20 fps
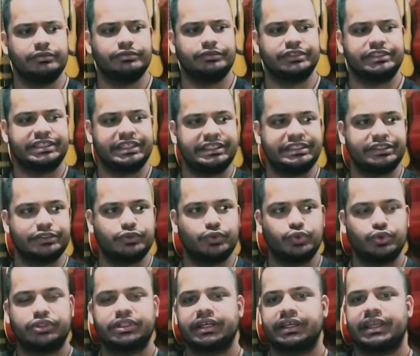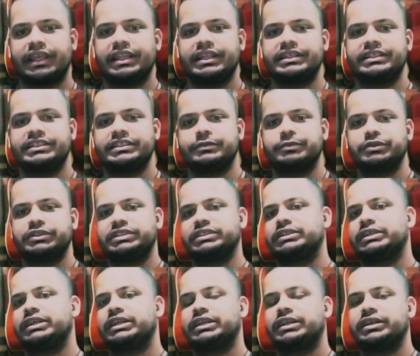Você escuta aquele tipo
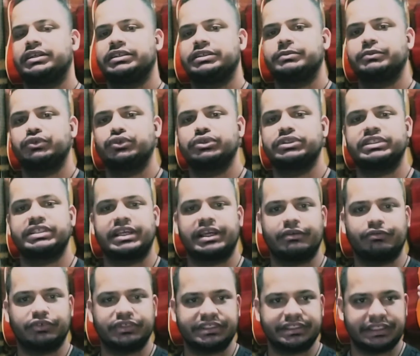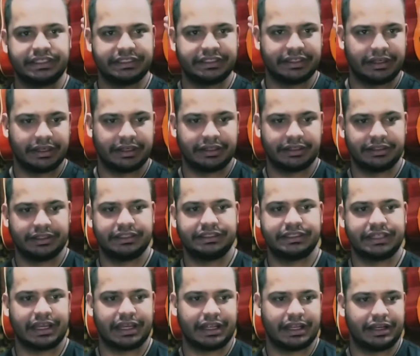de, de música, você
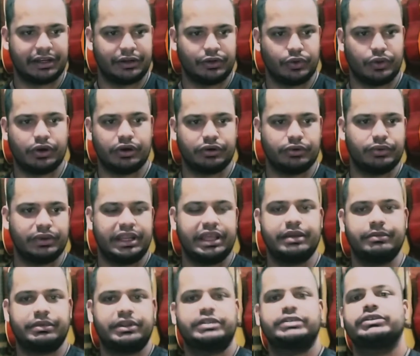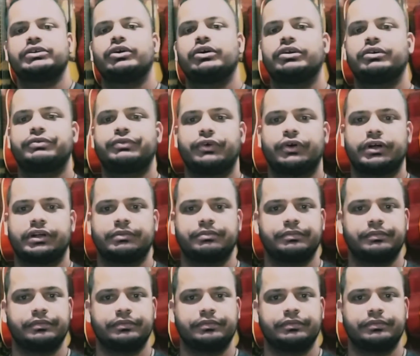já logo lembra de God of War.